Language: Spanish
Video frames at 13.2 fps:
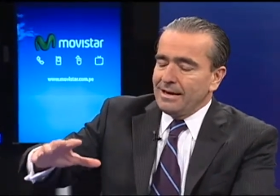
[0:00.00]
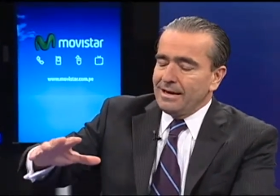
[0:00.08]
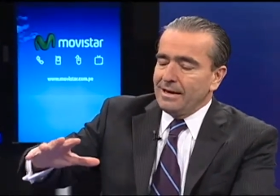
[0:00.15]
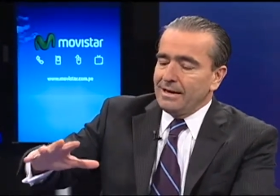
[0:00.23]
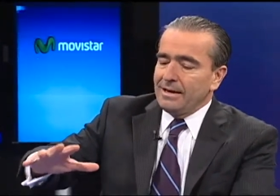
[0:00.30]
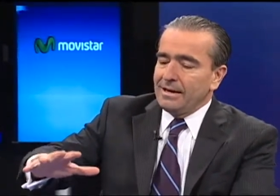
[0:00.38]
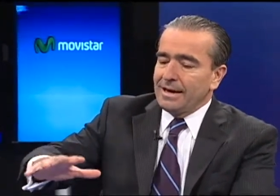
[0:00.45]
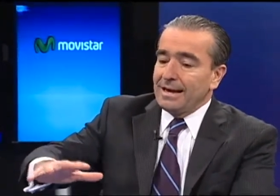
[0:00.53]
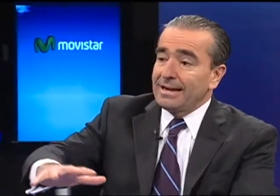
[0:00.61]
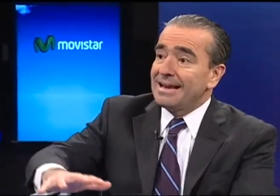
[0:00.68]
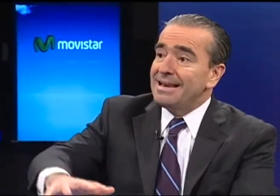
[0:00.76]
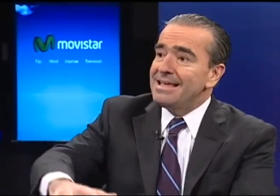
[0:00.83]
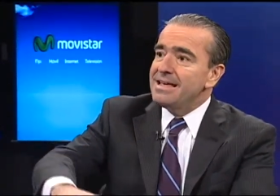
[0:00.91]
eh,
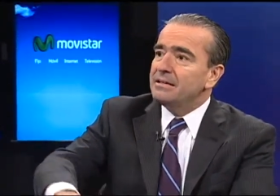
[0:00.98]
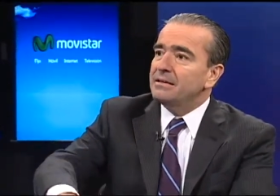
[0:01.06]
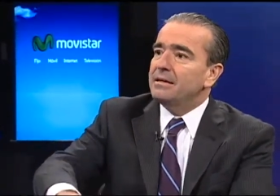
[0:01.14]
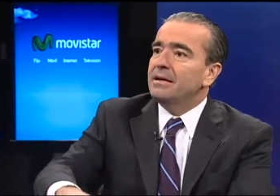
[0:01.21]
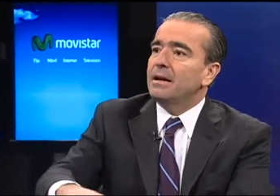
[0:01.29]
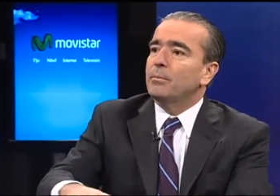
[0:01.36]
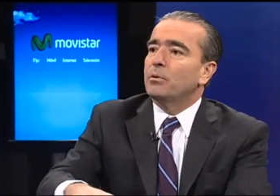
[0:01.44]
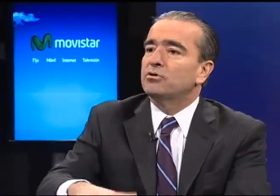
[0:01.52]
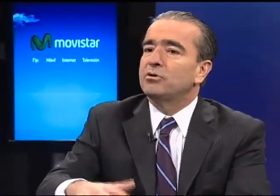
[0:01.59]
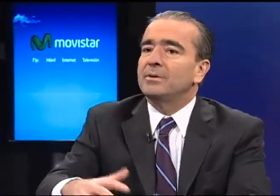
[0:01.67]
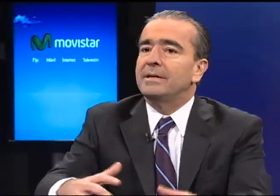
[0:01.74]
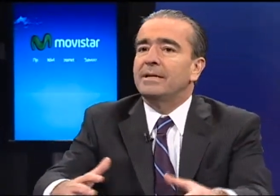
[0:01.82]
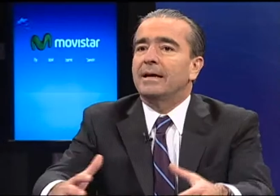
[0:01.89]
al cliente la
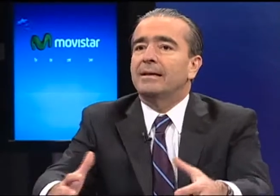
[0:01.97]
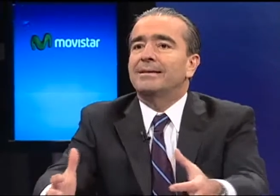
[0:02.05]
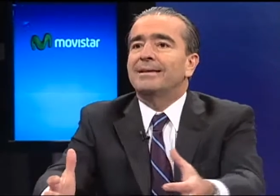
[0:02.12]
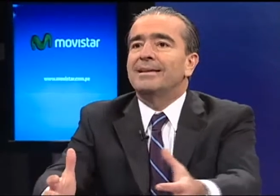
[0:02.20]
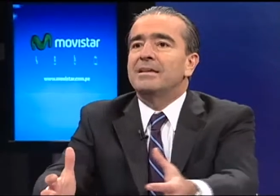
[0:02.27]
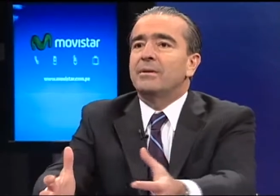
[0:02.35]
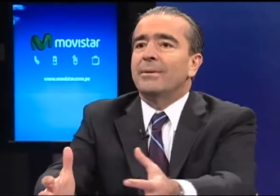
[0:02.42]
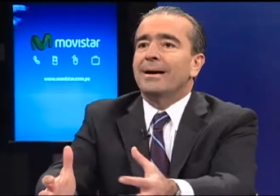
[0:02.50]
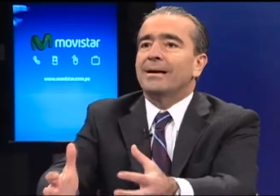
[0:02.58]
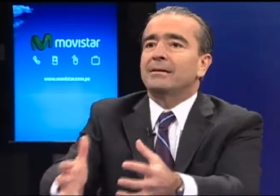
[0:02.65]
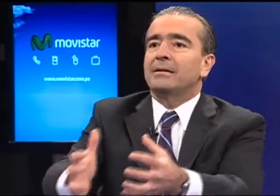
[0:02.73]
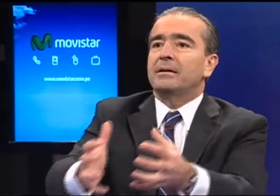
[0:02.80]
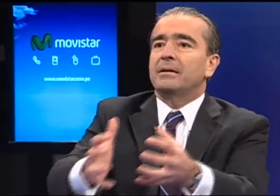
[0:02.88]
posibilidad de
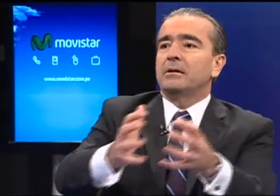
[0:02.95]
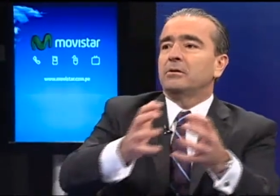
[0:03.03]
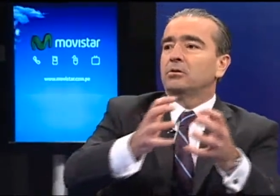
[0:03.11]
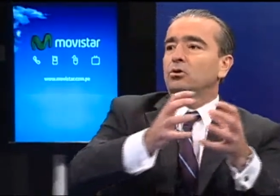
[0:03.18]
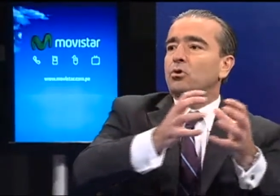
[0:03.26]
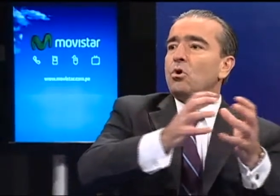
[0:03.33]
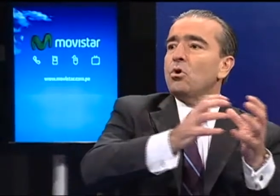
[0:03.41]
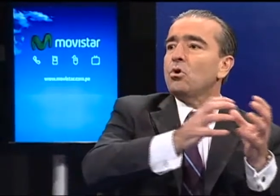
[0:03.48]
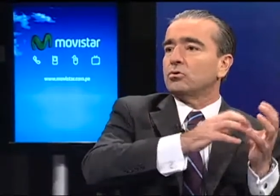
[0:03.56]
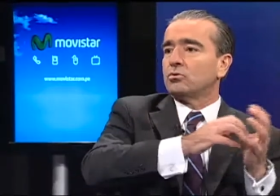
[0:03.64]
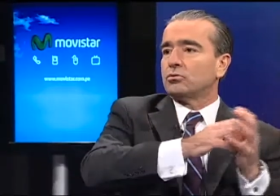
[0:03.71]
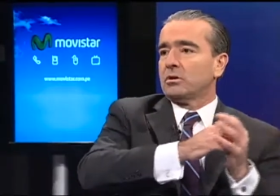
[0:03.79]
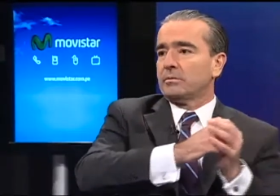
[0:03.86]
llevarte
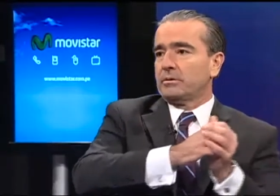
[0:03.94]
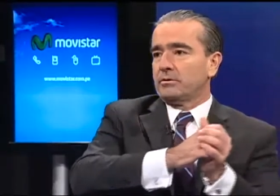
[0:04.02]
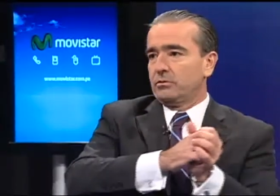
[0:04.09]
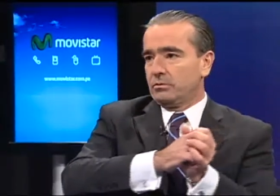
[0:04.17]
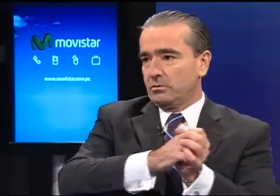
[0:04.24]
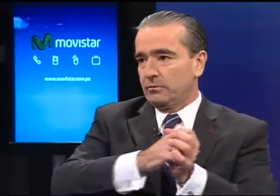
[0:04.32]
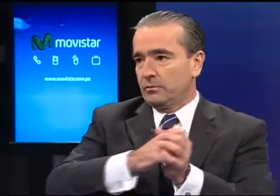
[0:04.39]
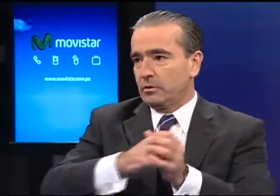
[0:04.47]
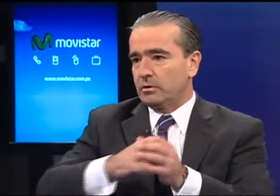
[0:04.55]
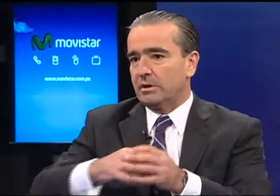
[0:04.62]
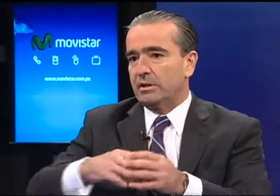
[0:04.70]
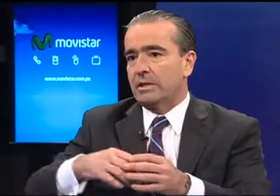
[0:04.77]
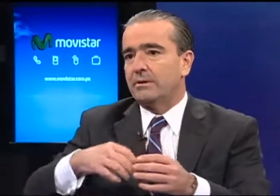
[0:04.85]
todos sus servicios, o
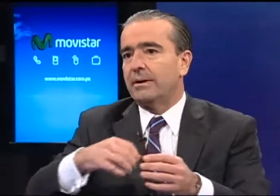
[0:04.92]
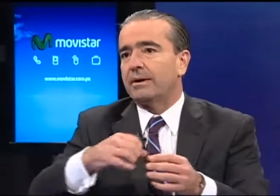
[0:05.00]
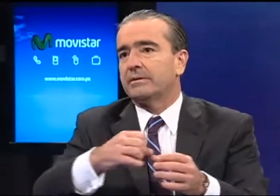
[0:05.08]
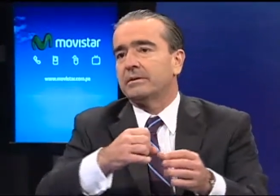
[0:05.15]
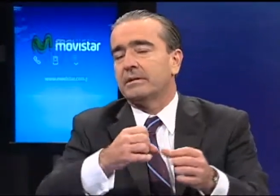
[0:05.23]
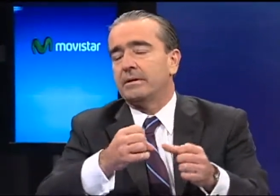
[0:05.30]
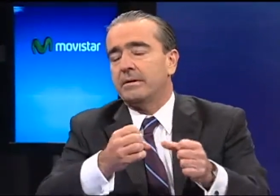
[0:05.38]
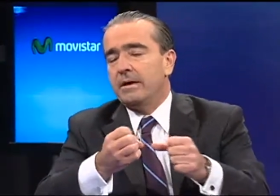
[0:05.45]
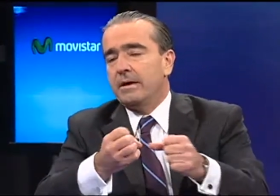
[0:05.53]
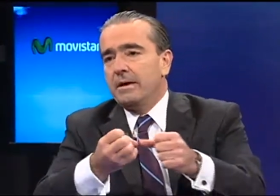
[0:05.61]
sea, de llevarse